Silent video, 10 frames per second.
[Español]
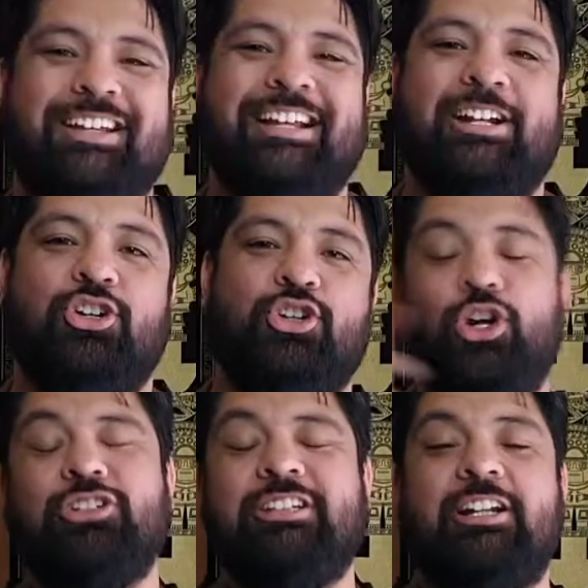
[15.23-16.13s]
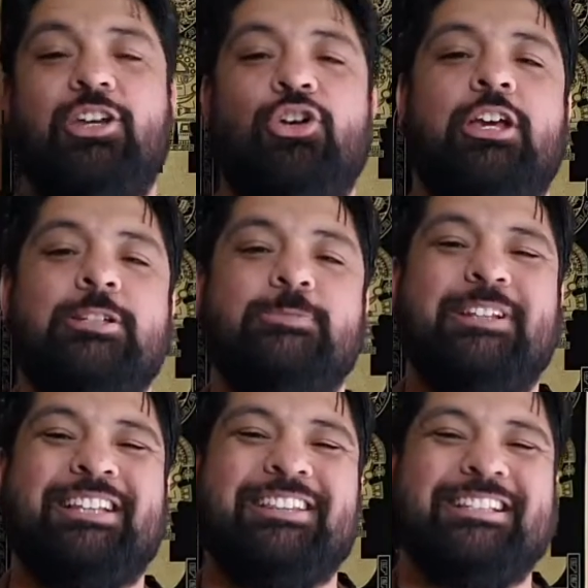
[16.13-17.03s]
El cóctel de hoy es
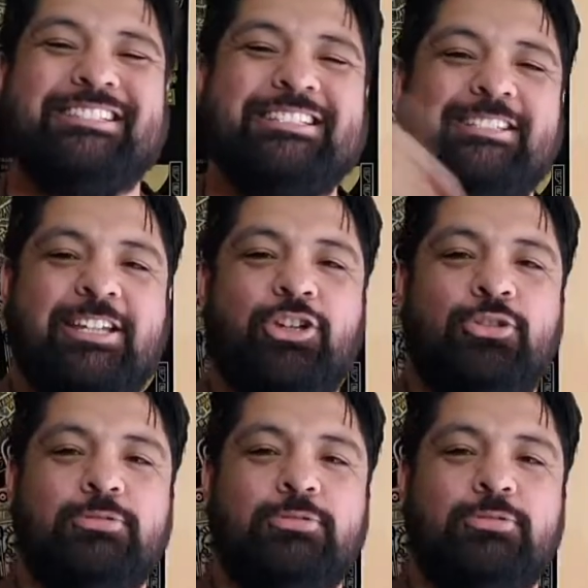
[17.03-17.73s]
bastante sencillo,